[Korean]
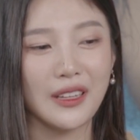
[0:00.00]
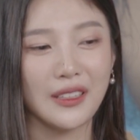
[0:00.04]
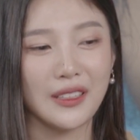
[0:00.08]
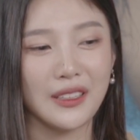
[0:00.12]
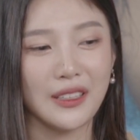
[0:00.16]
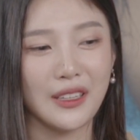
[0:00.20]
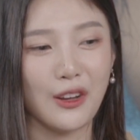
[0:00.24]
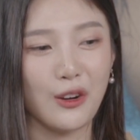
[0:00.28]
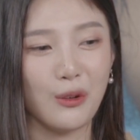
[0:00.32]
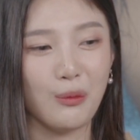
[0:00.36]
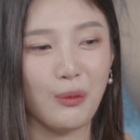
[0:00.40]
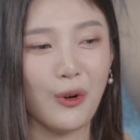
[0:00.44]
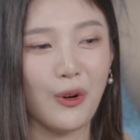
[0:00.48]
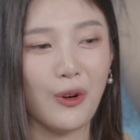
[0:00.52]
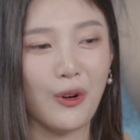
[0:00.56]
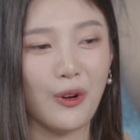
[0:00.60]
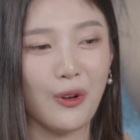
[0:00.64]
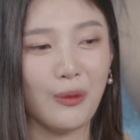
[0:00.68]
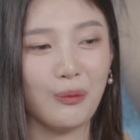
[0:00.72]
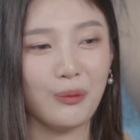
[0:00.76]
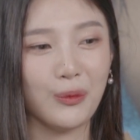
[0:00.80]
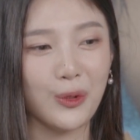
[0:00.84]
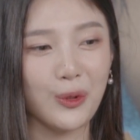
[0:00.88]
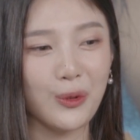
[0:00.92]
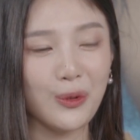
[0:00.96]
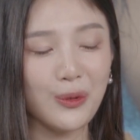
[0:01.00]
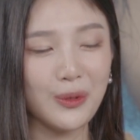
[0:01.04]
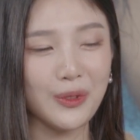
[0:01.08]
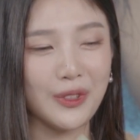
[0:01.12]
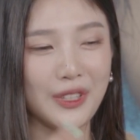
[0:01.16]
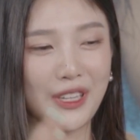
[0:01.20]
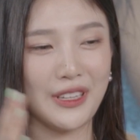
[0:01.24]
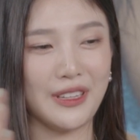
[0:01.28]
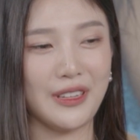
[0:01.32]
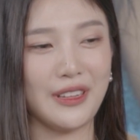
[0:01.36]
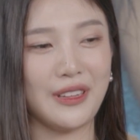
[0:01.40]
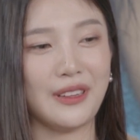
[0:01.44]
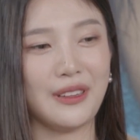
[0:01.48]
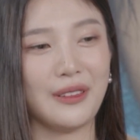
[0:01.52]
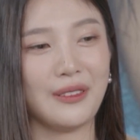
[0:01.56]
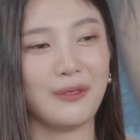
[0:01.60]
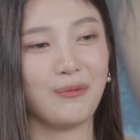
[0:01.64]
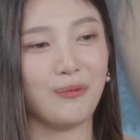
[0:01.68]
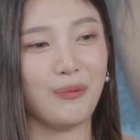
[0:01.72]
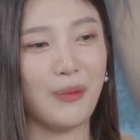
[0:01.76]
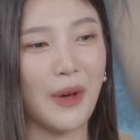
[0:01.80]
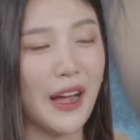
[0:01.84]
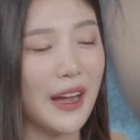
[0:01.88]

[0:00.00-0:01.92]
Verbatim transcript: 이 앨범도 되게